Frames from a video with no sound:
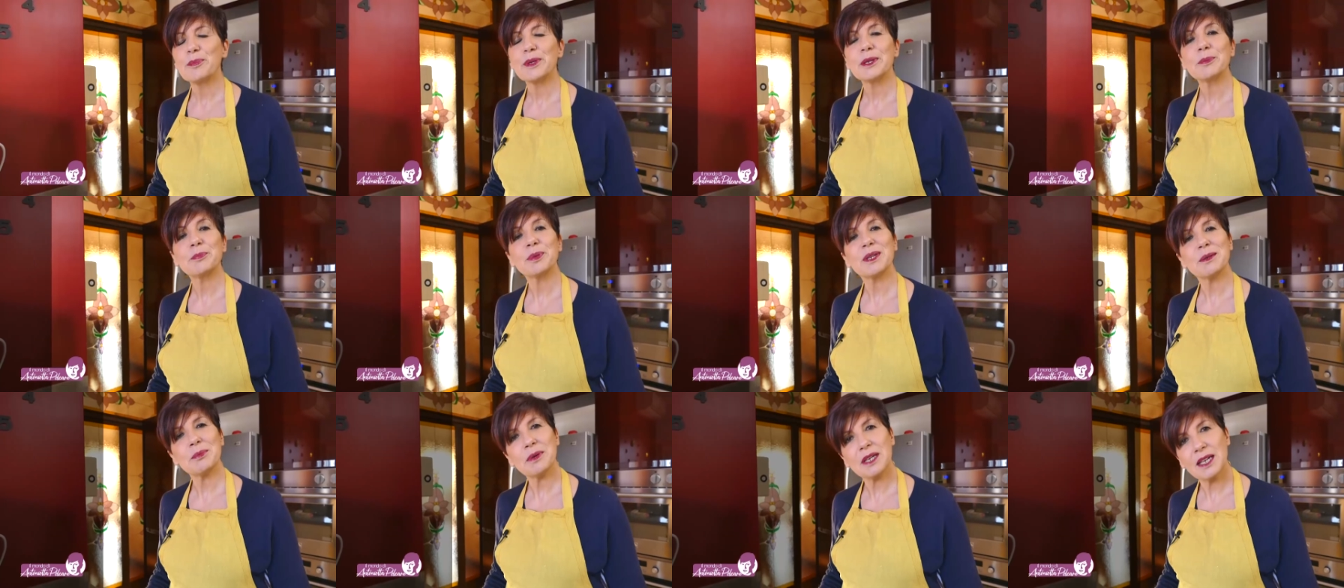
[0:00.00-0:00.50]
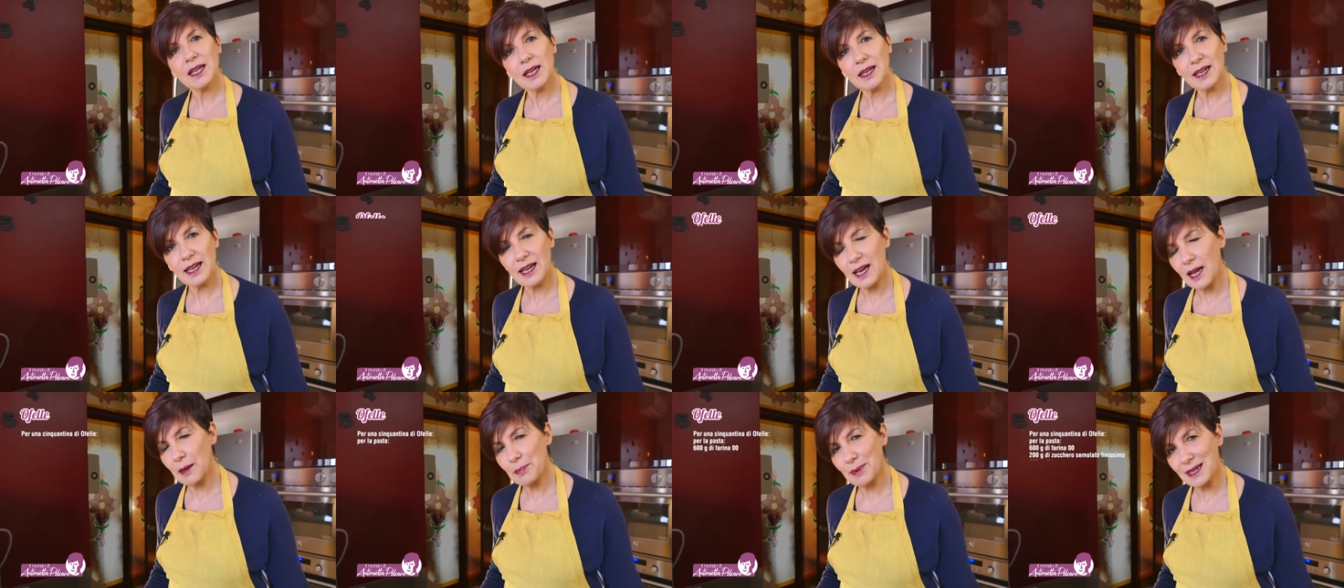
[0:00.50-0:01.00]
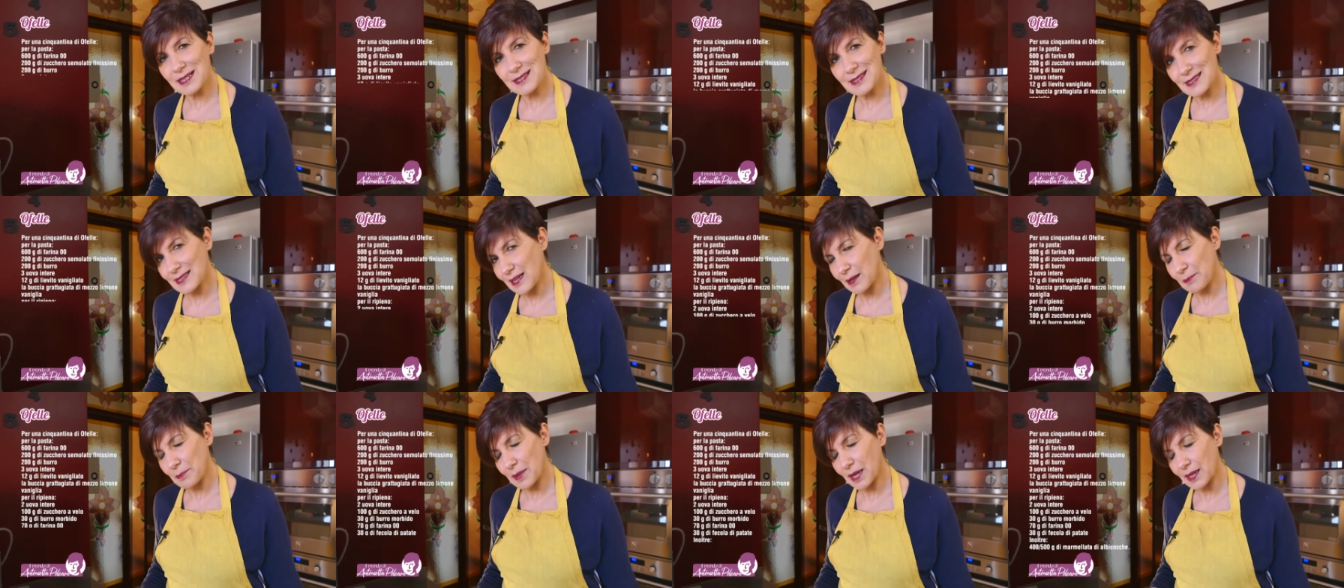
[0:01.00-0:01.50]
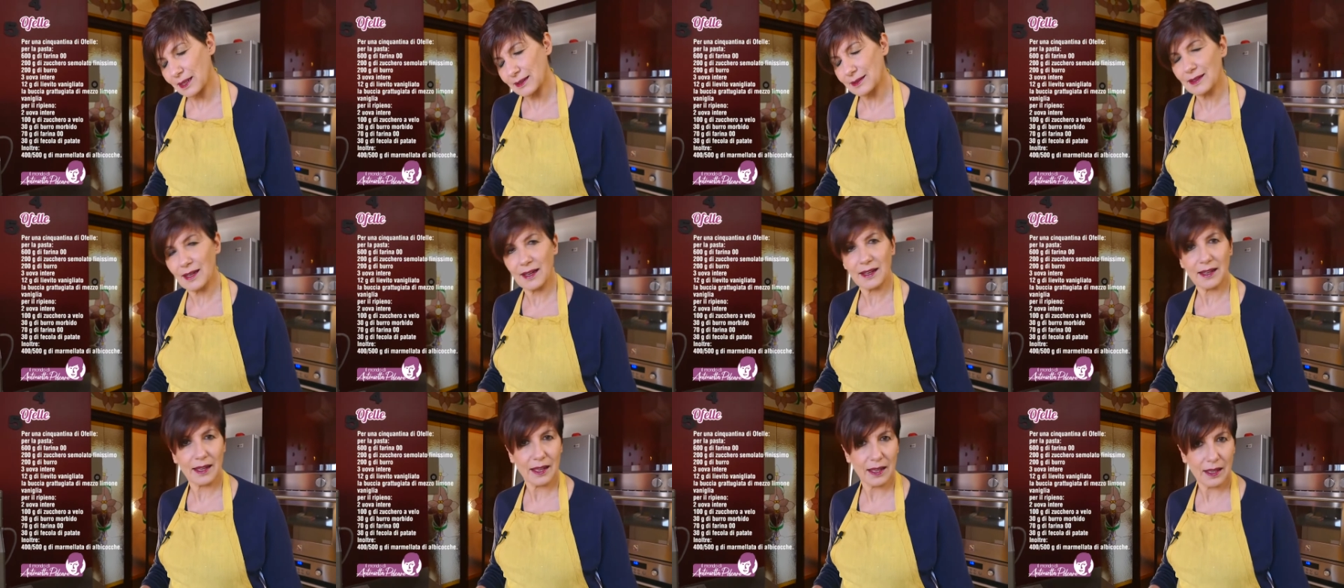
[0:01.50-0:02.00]
Per preparare la pasta
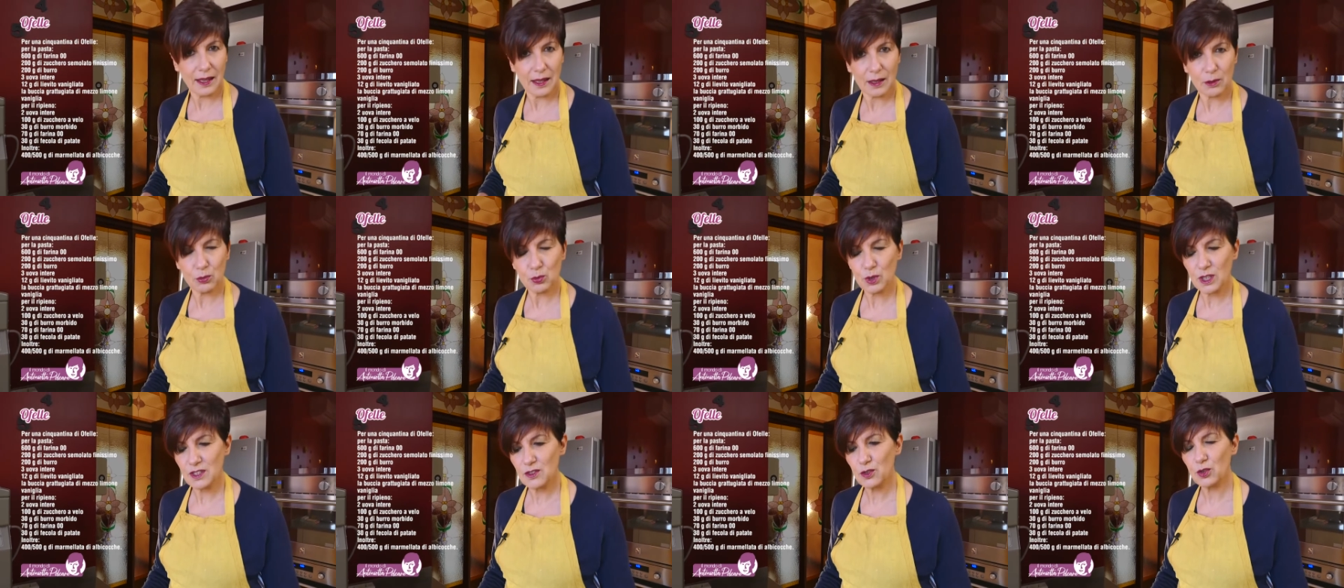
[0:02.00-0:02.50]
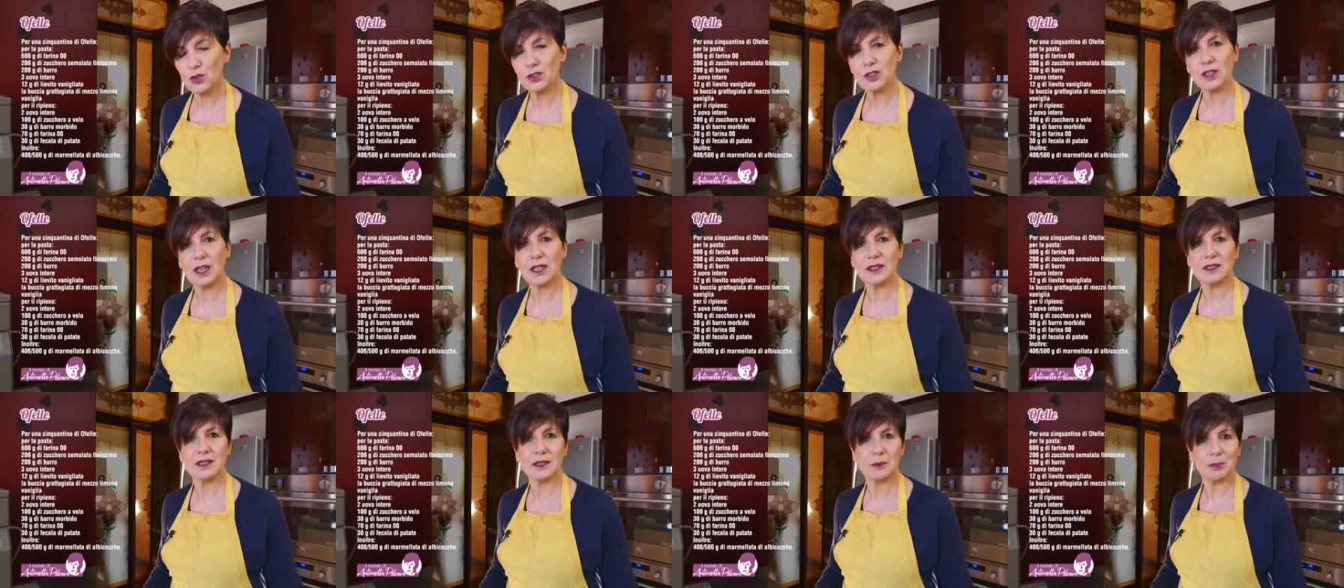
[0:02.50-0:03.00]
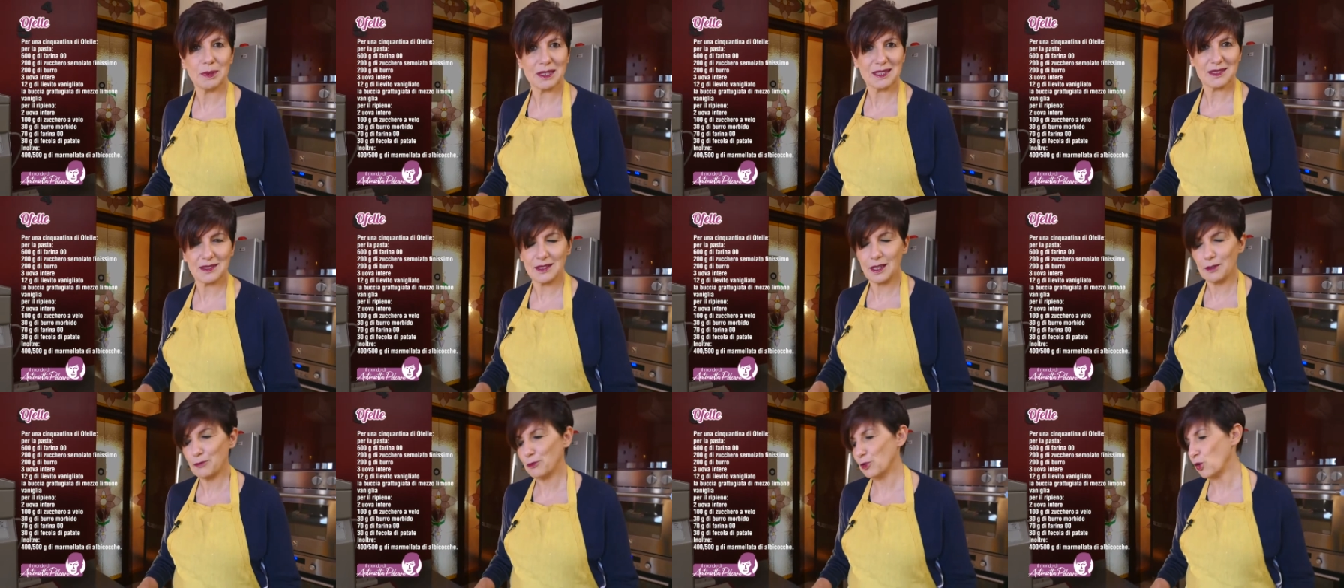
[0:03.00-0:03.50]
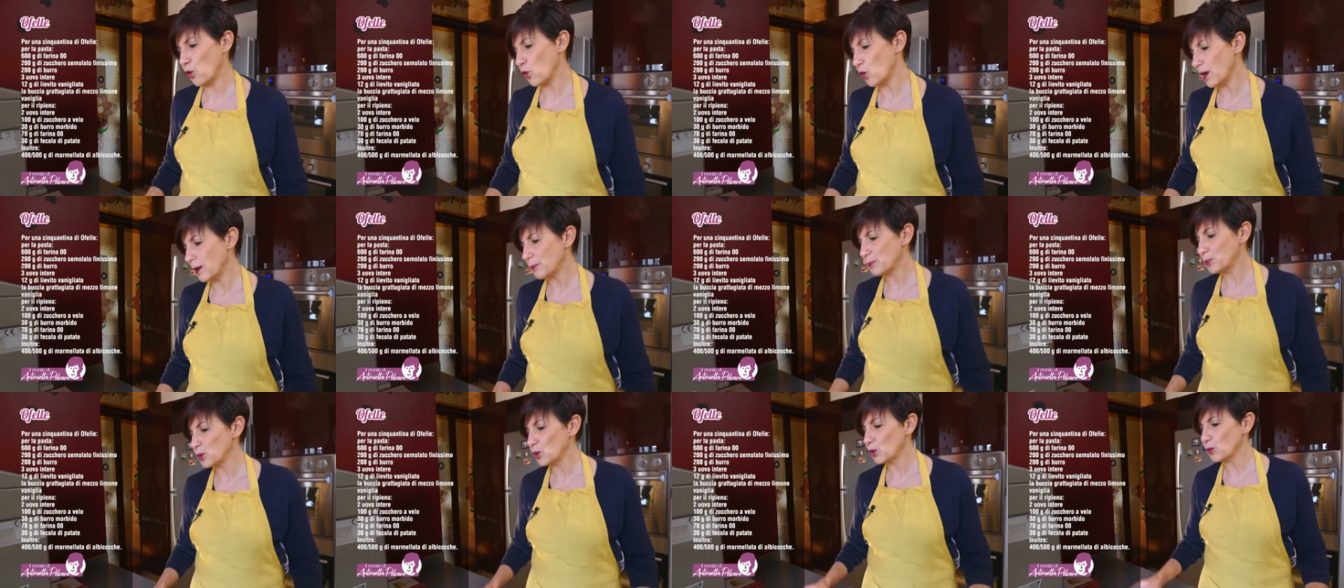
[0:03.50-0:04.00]
matta, che è una sorta di pasta
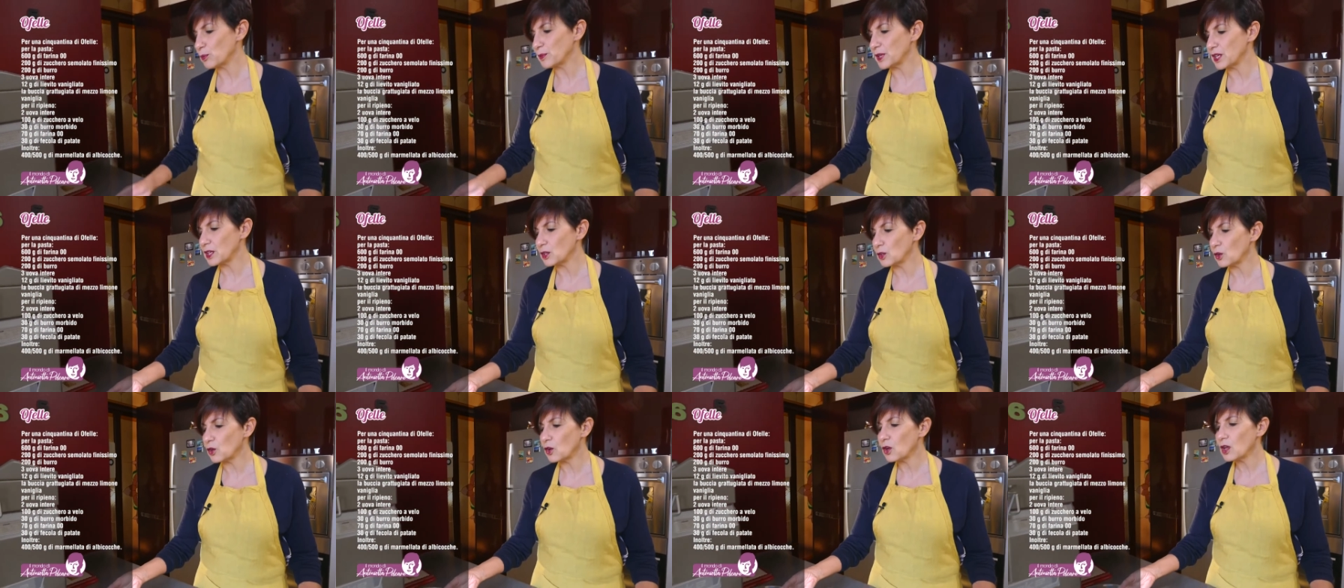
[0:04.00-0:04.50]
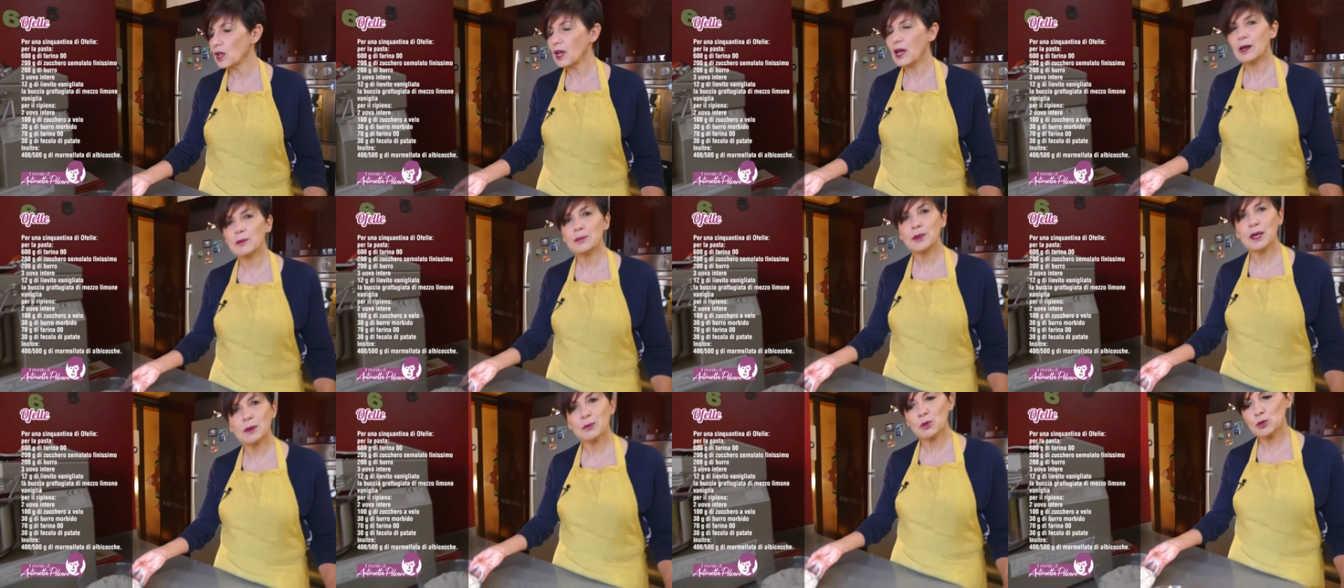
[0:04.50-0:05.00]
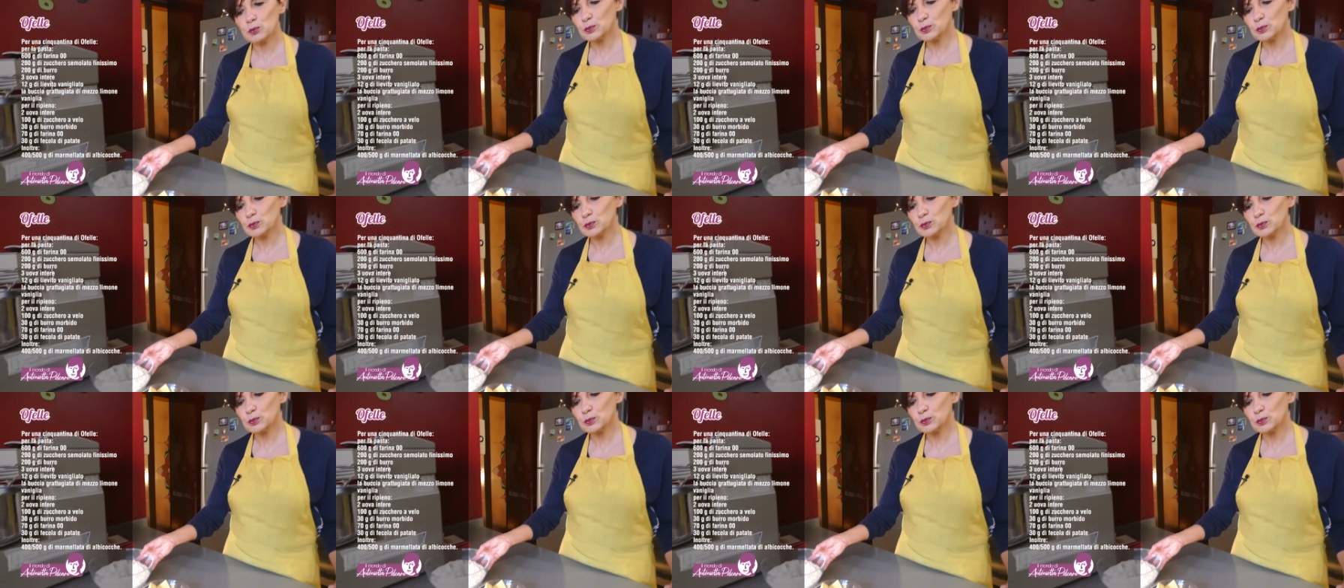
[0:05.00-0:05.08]
frolla più o meno, abbiamo